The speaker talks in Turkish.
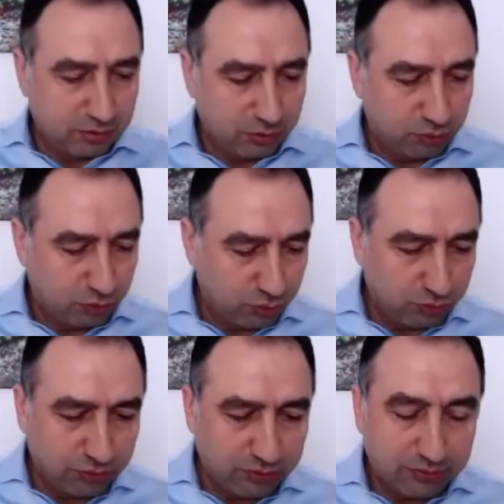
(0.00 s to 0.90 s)

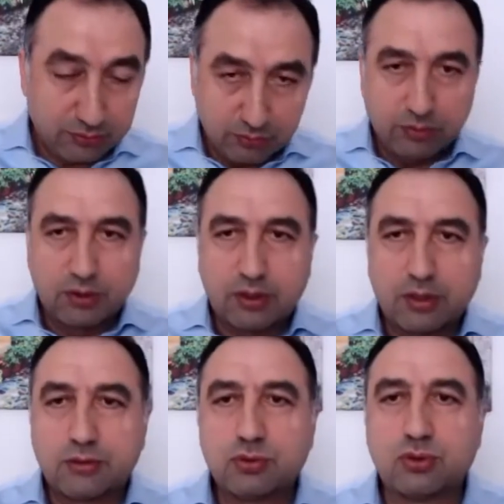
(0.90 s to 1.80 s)
düşün
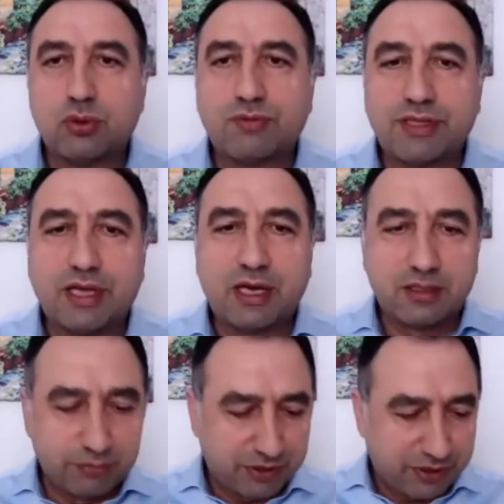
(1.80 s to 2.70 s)
e, düşünülür ve
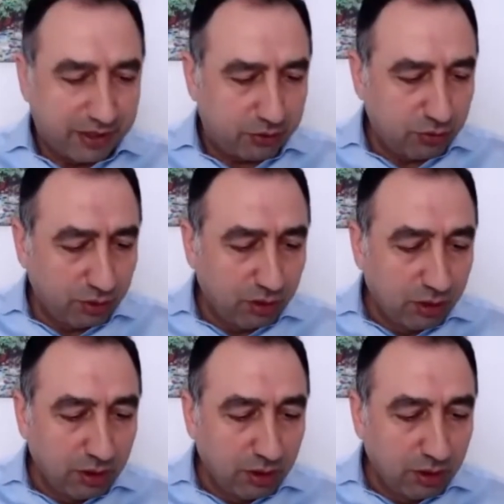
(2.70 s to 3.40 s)
değerlendirmek gerekiyor.